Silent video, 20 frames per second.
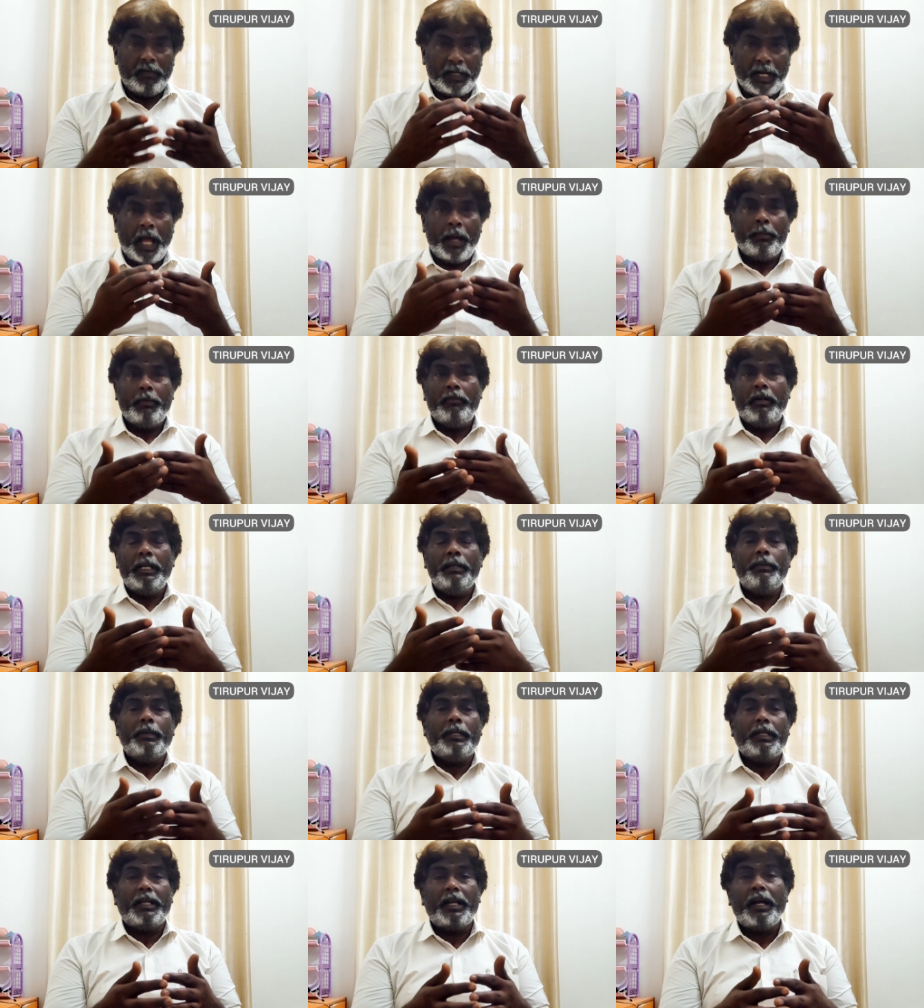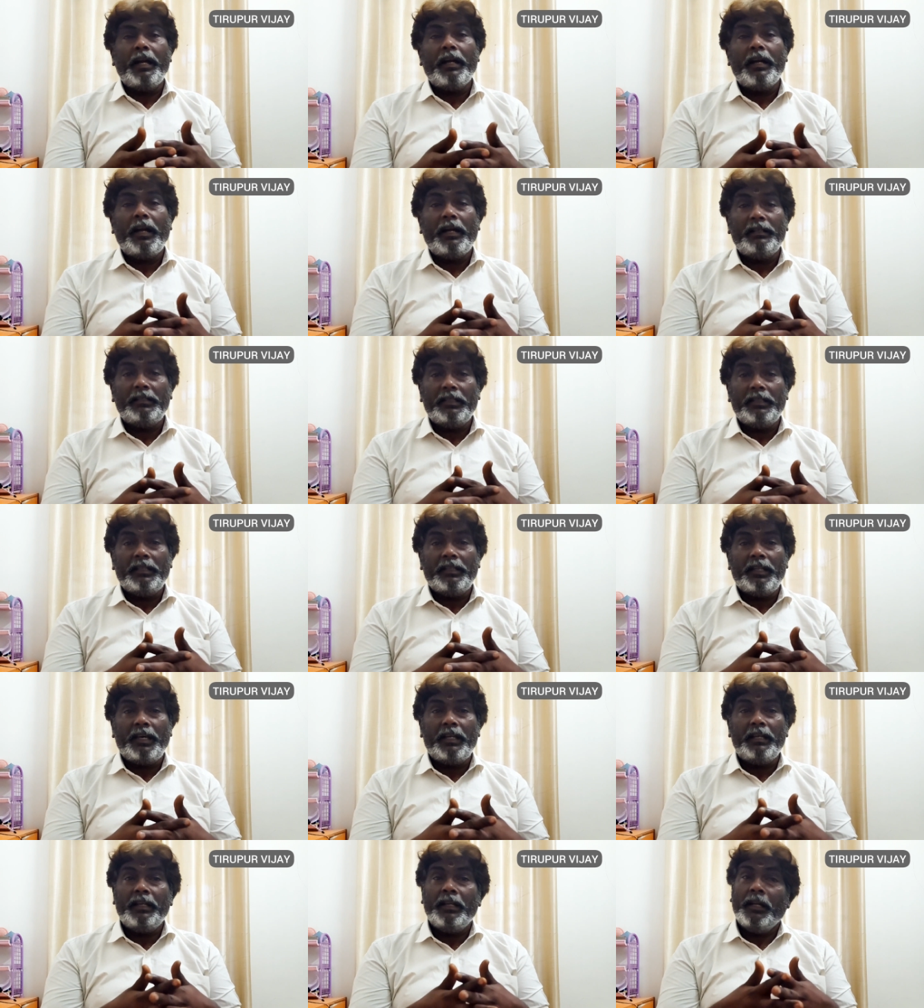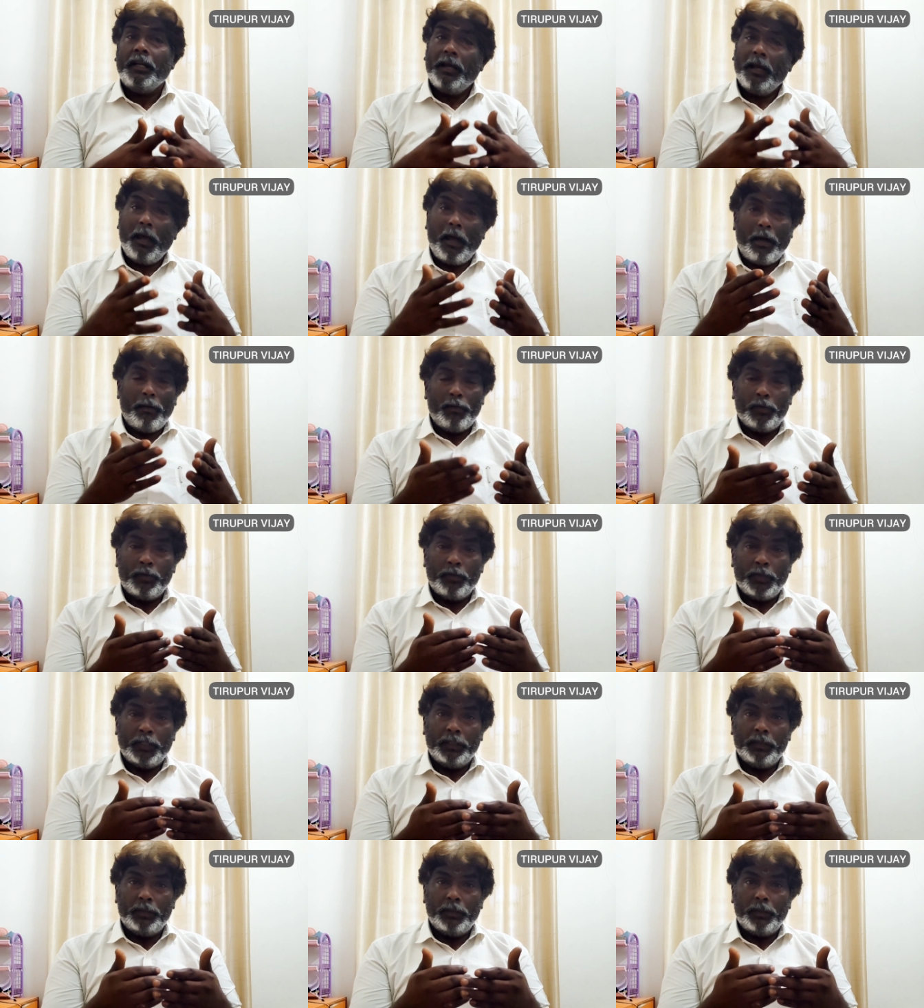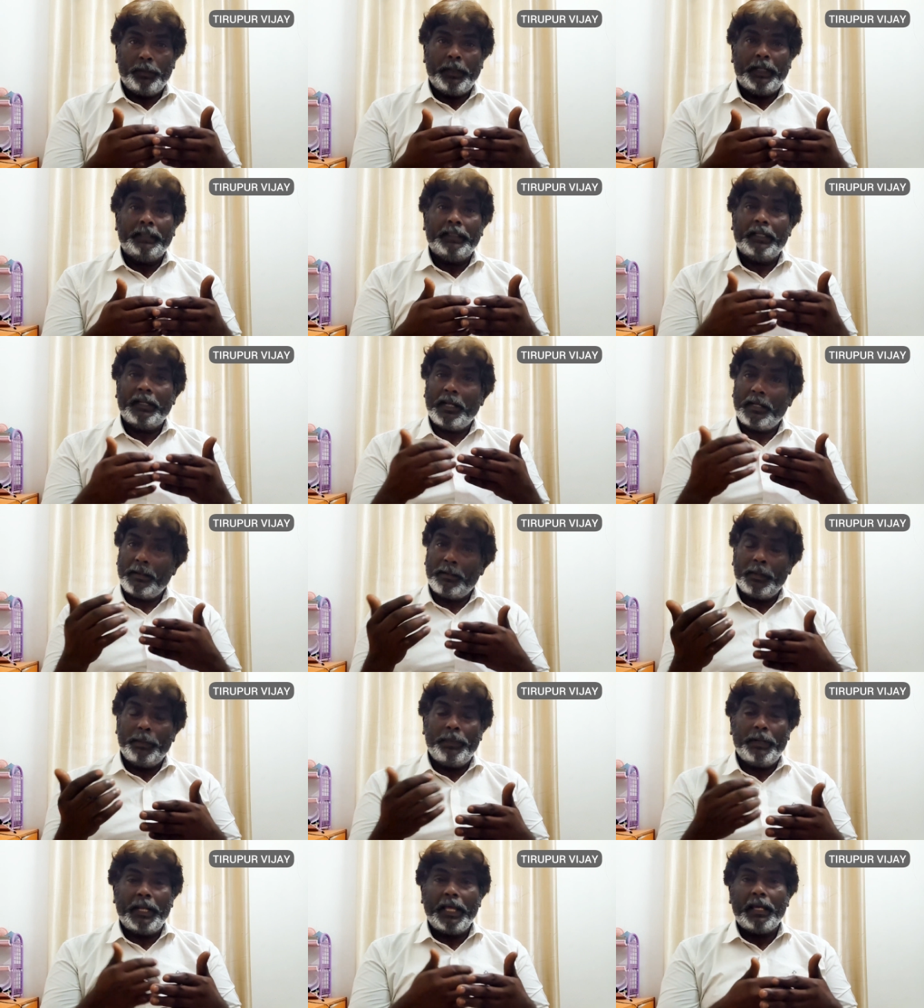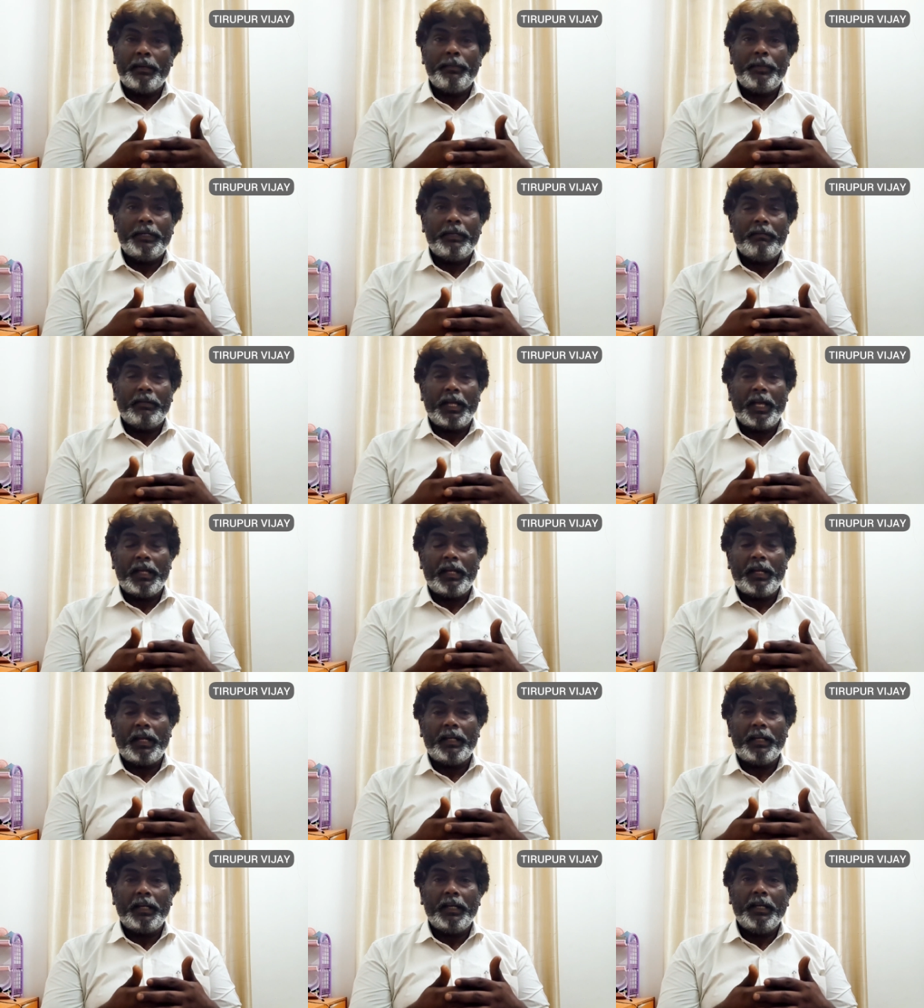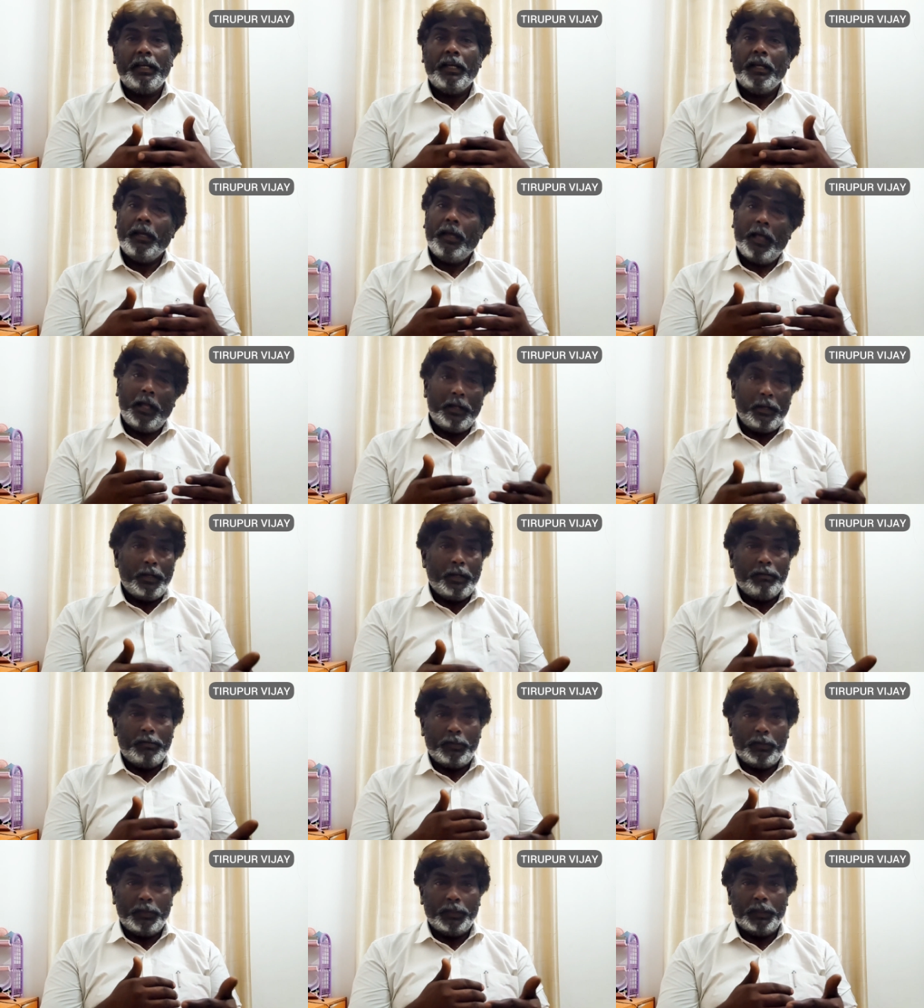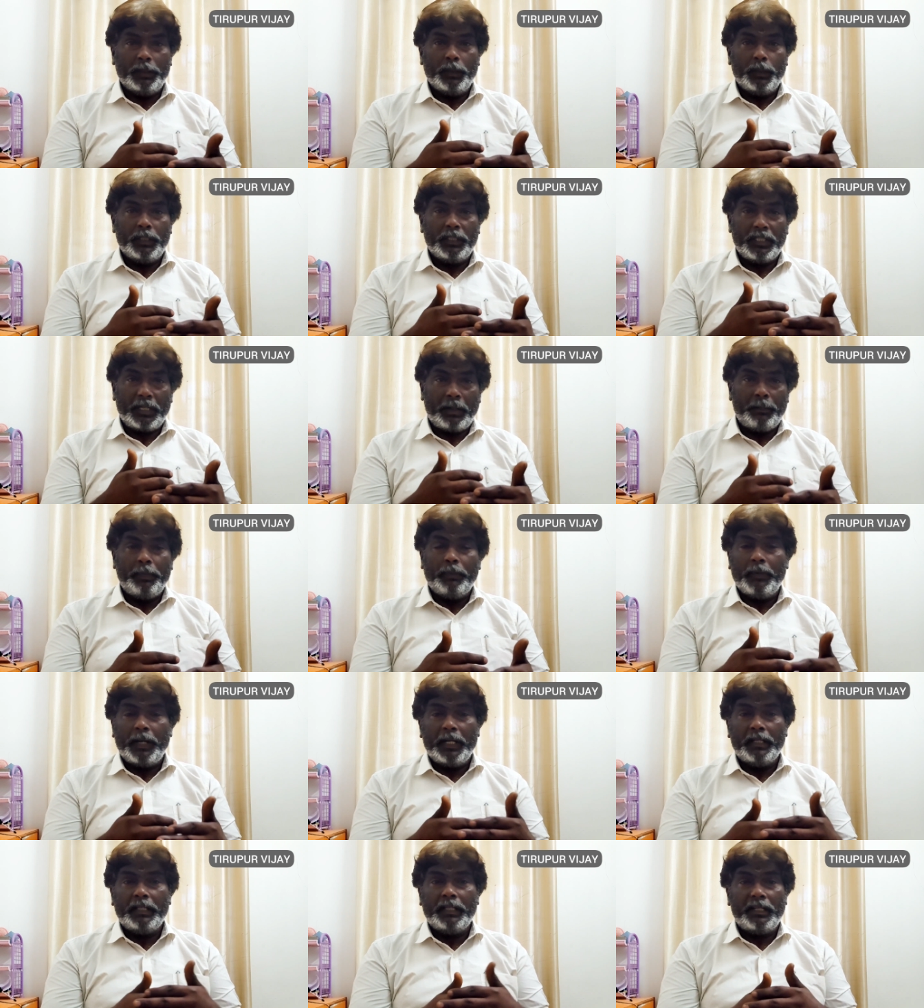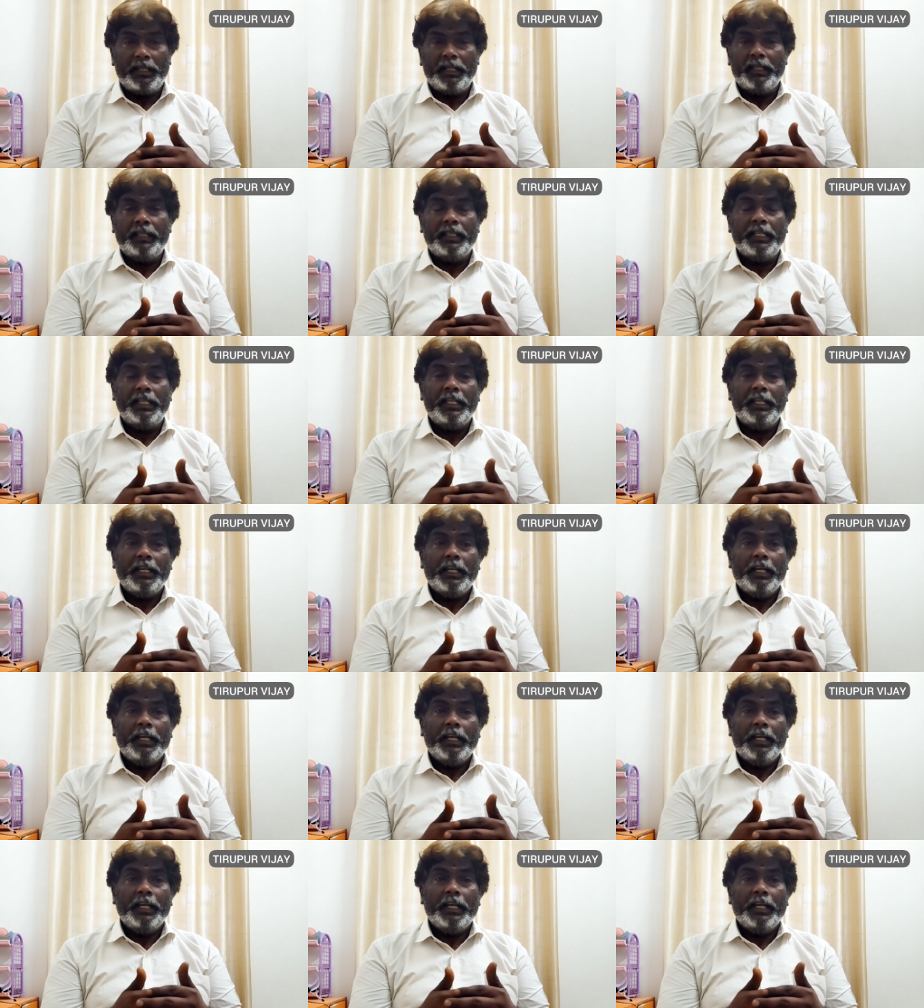நாம் வழிபடுறதுக்காக காத்திருக்கிறார் அவரும் வந்து ஒரு பார்த்திங்கன்னா நம்ம பிள்ளையார்பட்டி விநாயகராட்ட அங்கே அவர் வந்து ஒரு சிறப்பு வாய்ந்து இருக்குது